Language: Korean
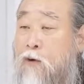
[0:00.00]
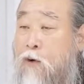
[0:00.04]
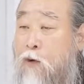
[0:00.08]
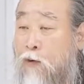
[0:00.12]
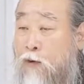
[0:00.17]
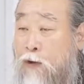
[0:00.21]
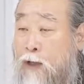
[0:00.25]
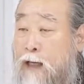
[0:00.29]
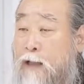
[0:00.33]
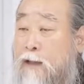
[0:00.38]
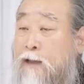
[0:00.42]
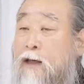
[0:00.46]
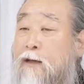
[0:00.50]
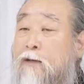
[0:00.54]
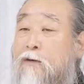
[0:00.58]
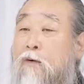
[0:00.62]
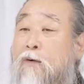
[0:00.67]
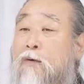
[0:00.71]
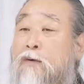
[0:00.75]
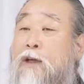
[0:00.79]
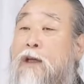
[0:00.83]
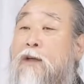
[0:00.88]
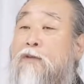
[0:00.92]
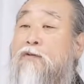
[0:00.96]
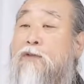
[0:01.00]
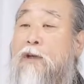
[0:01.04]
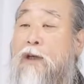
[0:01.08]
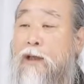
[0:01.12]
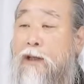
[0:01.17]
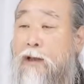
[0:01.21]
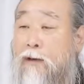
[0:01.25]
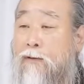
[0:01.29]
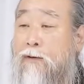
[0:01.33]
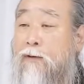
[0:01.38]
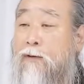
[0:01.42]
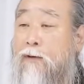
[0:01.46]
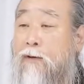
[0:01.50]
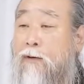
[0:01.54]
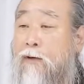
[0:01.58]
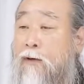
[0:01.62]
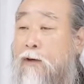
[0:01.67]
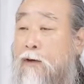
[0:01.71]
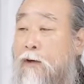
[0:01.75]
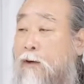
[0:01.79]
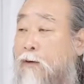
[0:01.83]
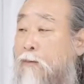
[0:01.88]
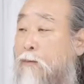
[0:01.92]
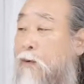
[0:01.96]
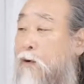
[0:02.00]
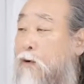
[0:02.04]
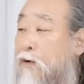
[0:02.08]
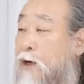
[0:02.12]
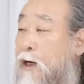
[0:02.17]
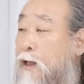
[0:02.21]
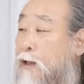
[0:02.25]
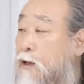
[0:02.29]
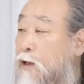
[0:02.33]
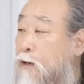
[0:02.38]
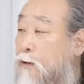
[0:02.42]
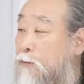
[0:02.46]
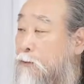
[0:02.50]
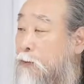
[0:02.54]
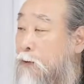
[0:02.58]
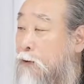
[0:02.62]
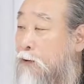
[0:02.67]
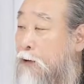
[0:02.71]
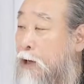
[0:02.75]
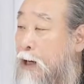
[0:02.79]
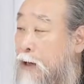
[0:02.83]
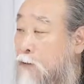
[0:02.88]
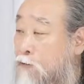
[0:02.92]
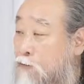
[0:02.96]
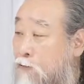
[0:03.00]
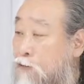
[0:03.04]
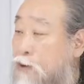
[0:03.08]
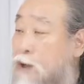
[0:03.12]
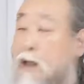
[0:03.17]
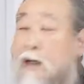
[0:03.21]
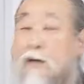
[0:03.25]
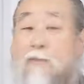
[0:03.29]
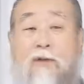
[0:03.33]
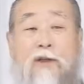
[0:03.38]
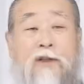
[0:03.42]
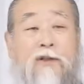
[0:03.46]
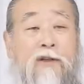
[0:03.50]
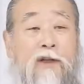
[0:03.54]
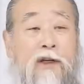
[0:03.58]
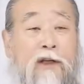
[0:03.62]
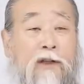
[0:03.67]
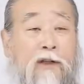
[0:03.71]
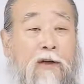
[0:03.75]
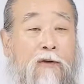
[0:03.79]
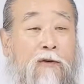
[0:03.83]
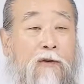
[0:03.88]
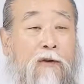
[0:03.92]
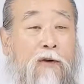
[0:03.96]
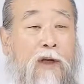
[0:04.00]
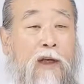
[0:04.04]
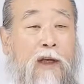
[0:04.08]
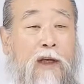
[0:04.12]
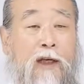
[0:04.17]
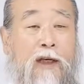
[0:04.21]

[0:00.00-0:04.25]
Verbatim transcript: 혼낼 때는 혼내줘야 되고 뭐를 할 때는 뭐를 해줄 사람이 있어야 되고